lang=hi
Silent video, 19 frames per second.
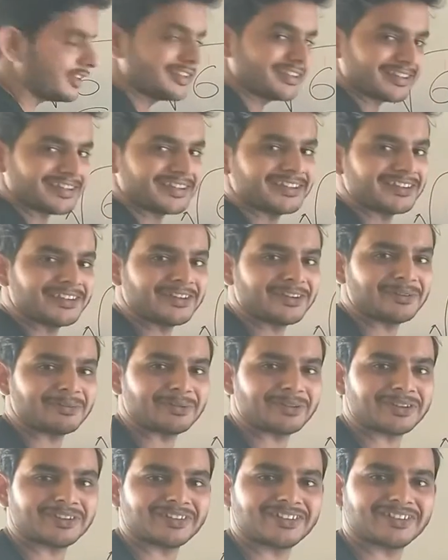लेना है यहाँ
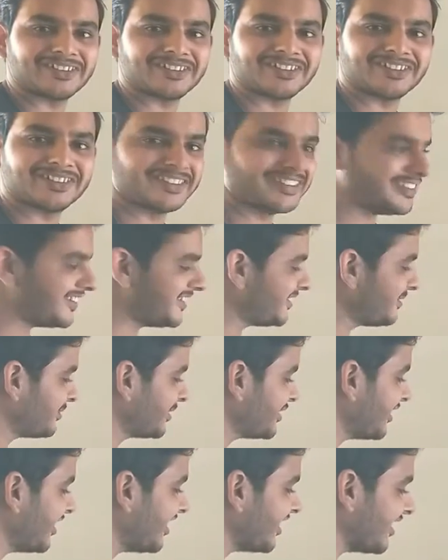पे ठीक है ना
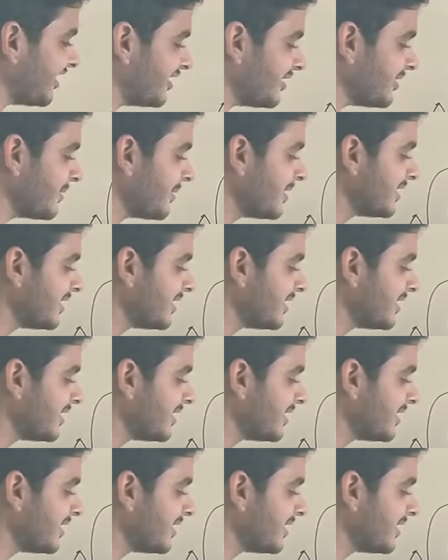मज़ा आ रहा है ना